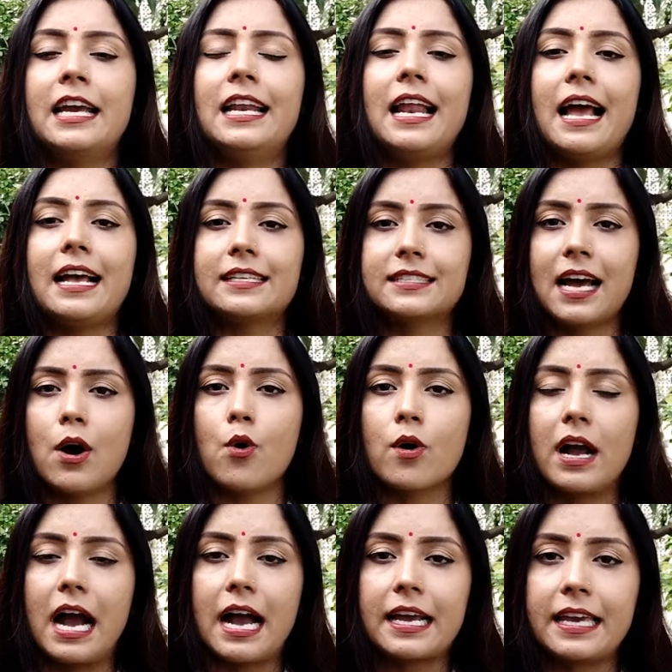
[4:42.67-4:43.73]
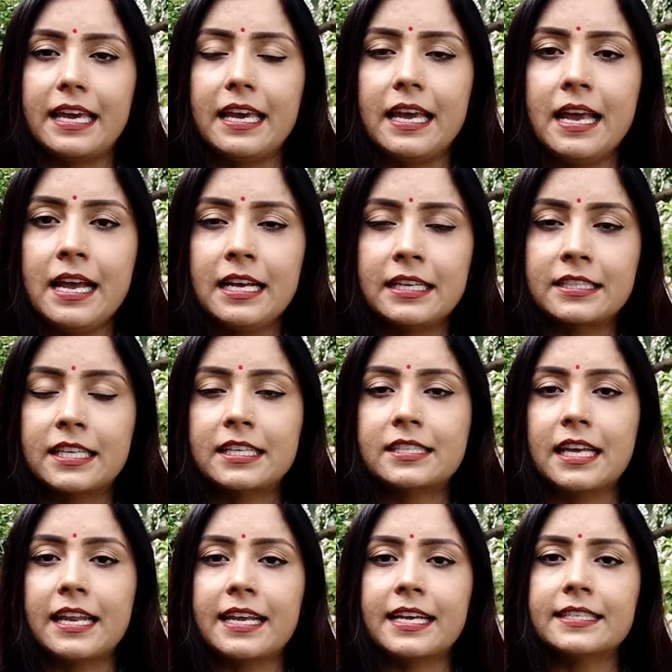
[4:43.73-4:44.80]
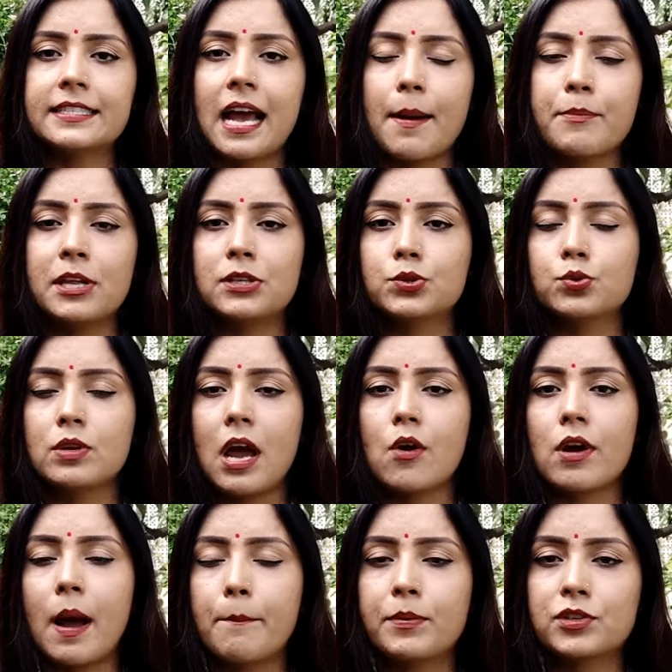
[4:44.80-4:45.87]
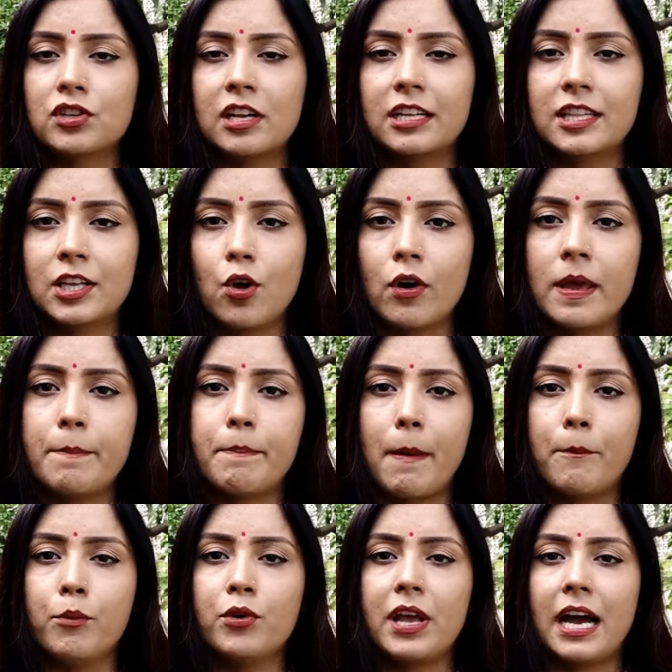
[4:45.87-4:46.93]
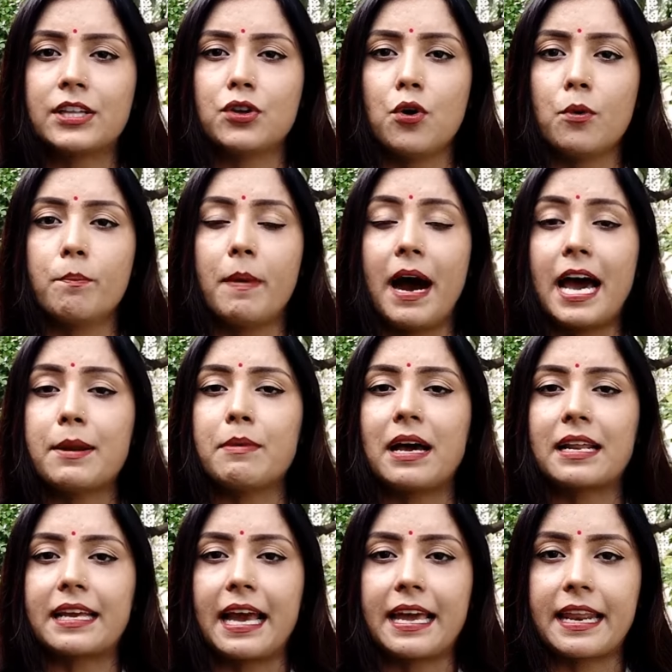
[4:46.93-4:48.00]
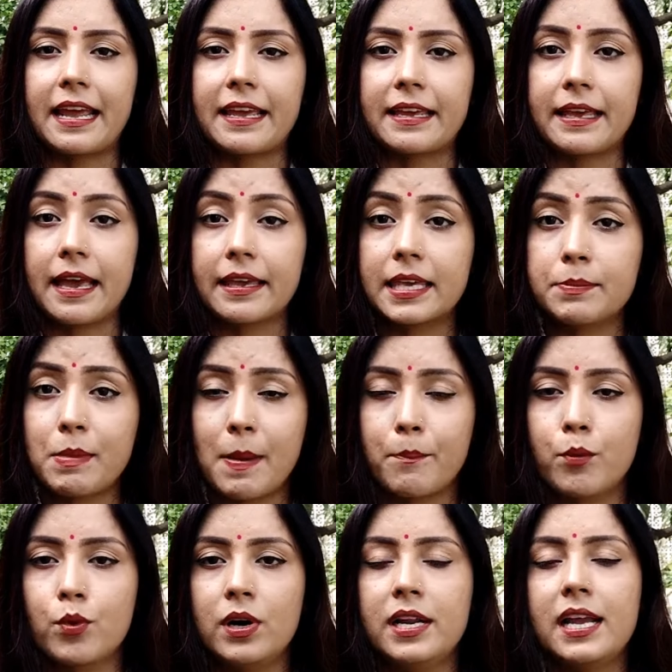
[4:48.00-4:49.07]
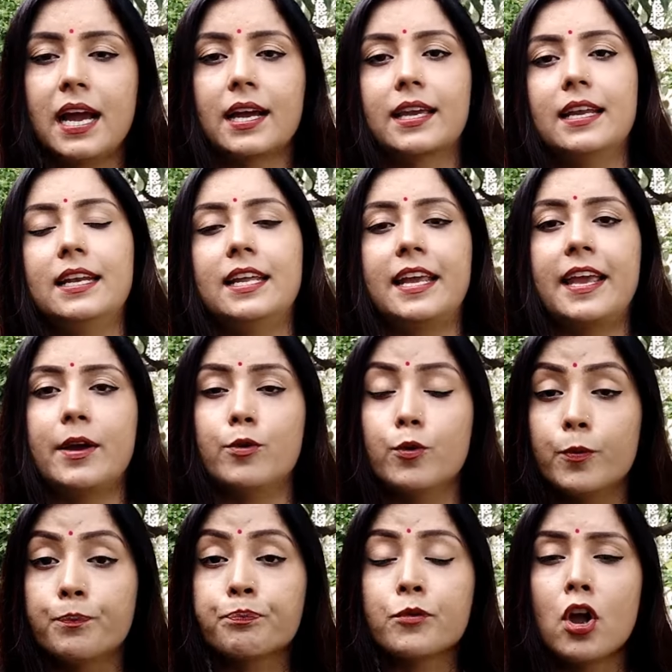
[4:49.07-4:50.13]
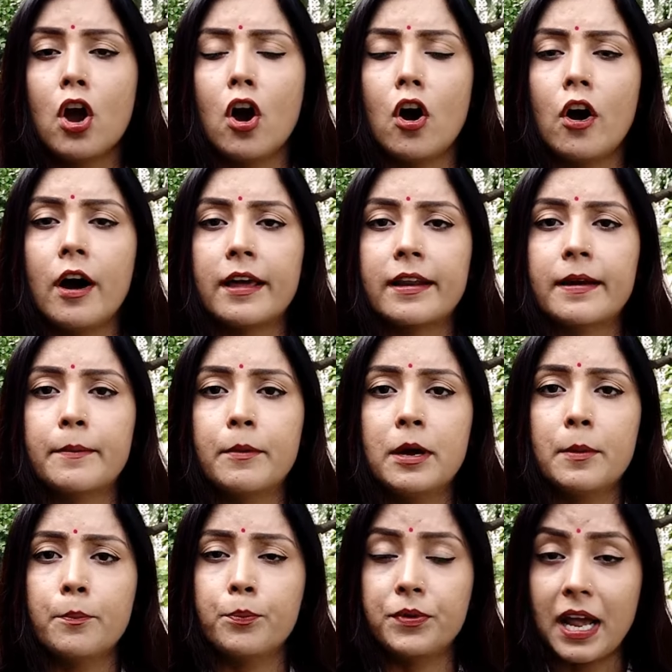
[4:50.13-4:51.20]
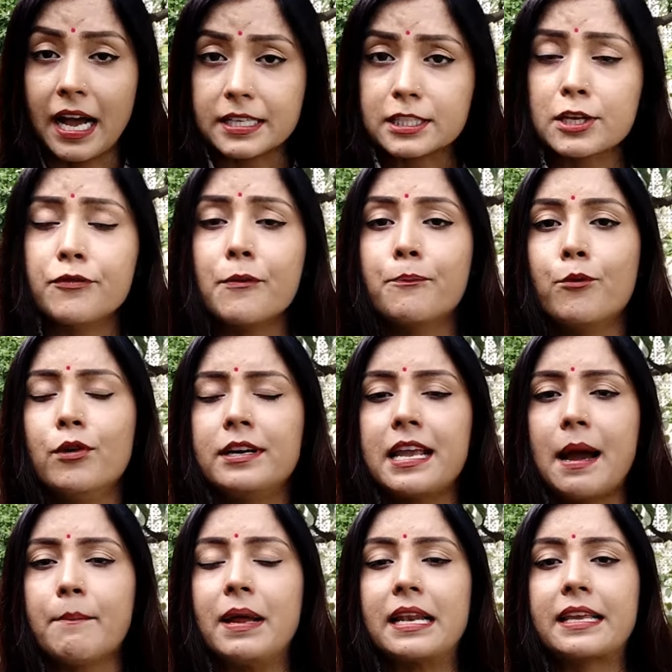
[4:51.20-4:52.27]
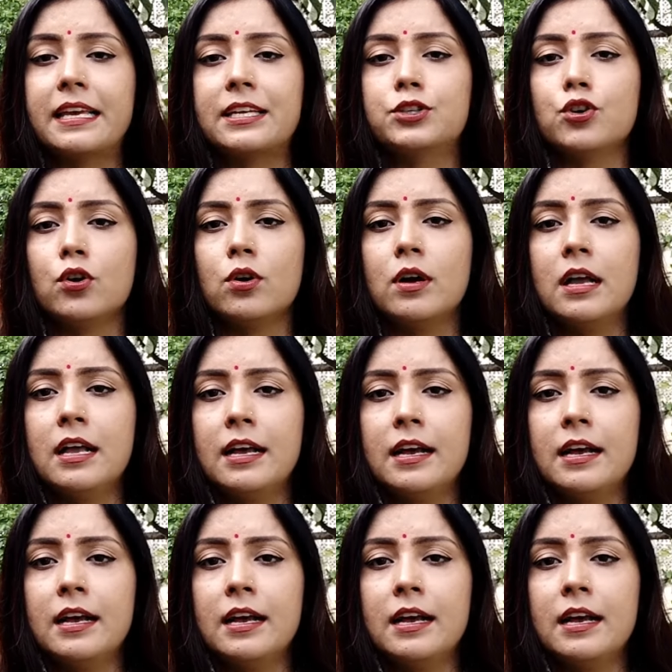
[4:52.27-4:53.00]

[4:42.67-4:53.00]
खेल ऐसा होगा कि जिस तरीके से आपने सुना होगा पिछले दिनों ही पप्पू यादव बार बार कह रहे हैं कि मैं पूर्णिया के लिए हूँ और ना सिर्फ पूर्णिया बल्कि जो